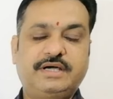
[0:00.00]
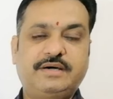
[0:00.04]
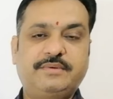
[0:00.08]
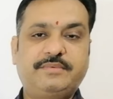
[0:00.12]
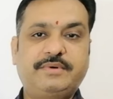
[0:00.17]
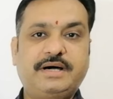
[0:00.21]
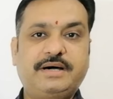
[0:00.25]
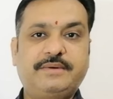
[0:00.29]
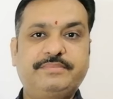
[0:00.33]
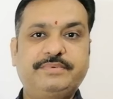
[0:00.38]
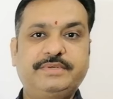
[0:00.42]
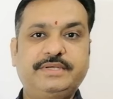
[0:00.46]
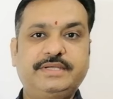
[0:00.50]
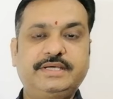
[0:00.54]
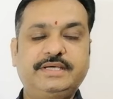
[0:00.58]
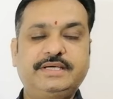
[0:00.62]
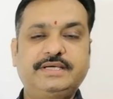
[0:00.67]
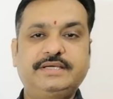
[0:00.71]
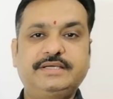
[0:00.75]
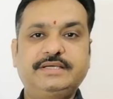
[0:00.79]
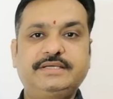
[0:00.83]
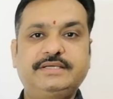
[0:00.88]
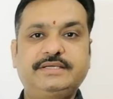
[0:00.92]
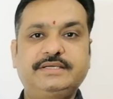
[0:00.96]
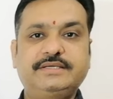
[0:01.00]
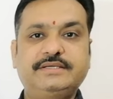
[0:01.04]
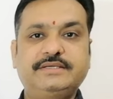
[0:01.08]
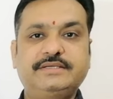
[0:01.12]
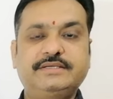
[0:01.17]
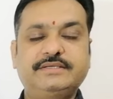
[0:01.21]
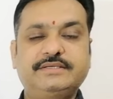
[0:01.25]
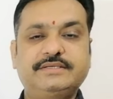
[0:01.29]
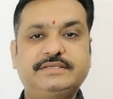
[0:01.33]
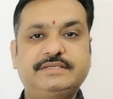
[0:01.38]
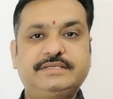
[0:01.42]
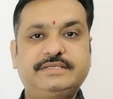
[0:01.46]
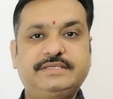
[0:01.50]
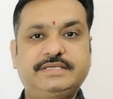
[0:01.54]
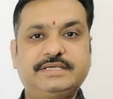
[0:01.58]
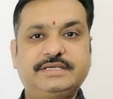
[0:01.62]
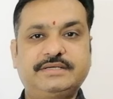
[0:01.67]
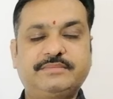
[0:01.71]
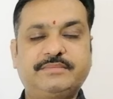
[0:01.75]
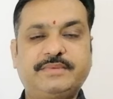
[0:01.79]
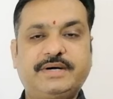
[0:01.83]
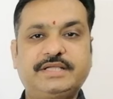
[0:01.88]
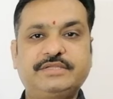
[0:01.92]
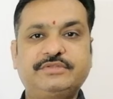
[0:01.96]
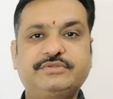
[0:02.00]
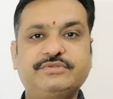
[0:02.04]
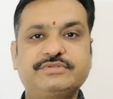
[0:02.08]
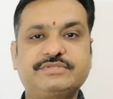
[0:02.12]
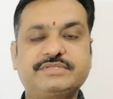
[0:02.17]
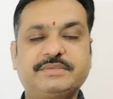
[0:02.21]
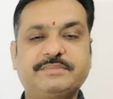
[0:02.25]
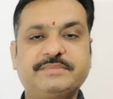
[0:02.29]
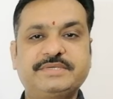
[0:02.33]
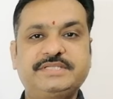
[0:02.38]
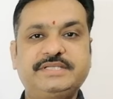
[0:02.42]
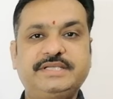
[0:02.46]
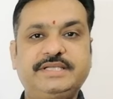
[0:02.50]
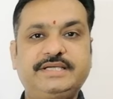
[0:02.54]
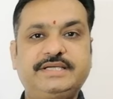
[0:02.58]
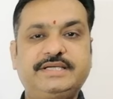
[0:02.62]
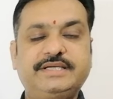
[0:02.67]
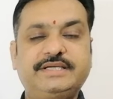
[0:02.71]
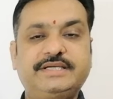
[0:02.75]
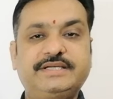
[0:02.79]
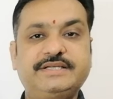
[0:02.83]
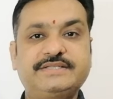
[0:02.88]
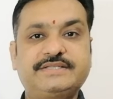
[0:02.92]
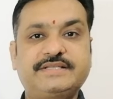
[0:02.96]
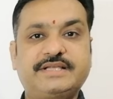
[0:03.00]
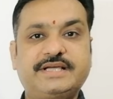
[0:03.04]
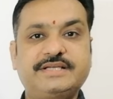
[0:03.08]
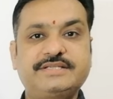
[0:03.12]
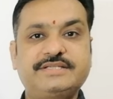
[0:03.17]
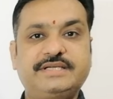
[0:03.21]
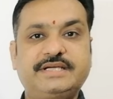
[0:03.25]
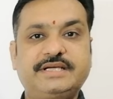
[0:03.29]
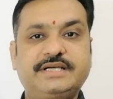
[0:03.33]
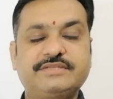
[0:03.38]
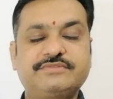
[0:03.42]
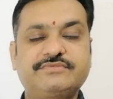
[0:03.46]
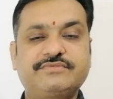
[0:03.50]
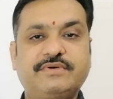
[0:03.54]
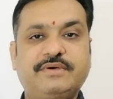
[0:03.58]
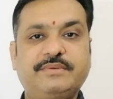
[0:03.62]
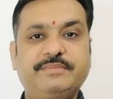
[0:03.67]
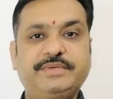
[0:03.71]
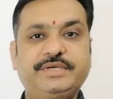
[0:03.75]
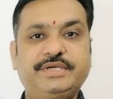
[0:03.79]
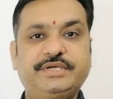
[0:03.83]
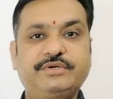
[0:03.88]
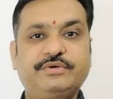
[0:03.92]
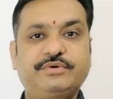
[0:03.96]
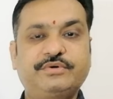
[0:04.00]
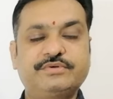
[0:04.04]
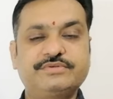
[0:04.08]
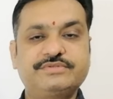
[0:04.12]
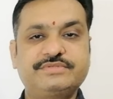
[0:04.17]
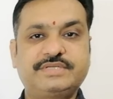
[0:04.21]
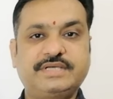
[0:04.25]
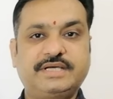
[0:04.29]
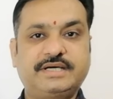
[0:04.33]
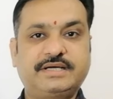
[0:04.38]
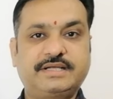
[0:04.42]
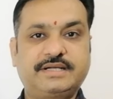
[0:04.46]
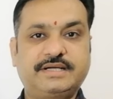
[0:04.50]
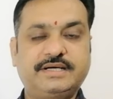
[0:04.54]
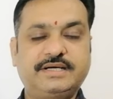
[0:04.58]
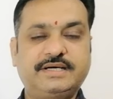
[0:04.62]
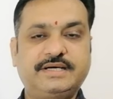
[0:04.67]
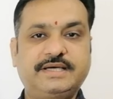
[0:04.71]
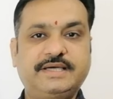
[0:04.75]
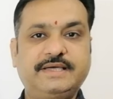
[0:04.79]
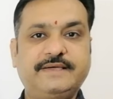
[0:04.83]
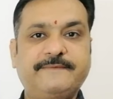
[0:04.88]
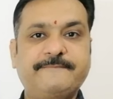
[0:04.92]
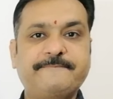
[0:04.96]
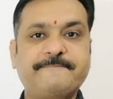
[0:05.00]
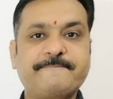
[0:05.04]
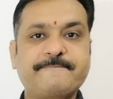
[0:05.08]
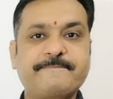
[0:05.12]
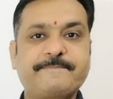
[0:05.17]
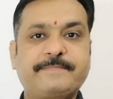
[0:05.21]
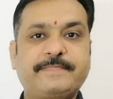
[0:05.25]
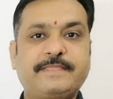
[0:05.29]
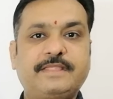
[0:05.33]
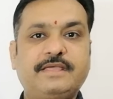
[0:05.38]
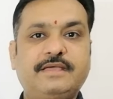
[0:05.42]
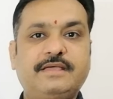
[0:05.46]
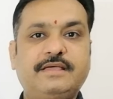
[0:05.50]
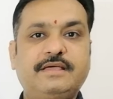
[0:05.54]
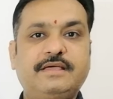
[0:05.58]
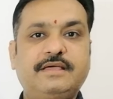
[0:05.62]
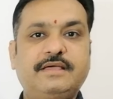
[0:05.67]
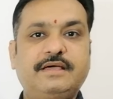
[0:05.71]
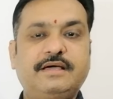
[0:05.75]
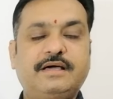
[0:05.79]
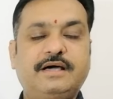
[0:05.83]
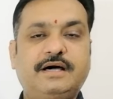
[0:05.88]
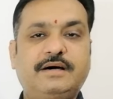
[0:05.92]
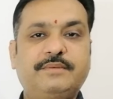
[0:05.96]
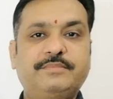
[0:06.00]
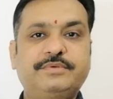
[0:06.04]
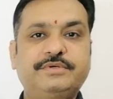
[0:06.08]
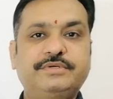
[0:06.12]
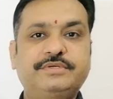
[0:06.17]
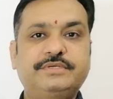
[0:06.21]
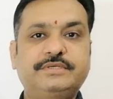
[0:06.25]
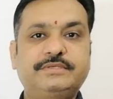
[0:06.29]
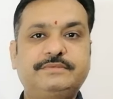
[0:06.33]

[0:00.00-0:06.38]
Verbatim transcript: अब आपने यह बात तो समझ ली कि किस राशि का स्वामी कौन सा ग्रह है अब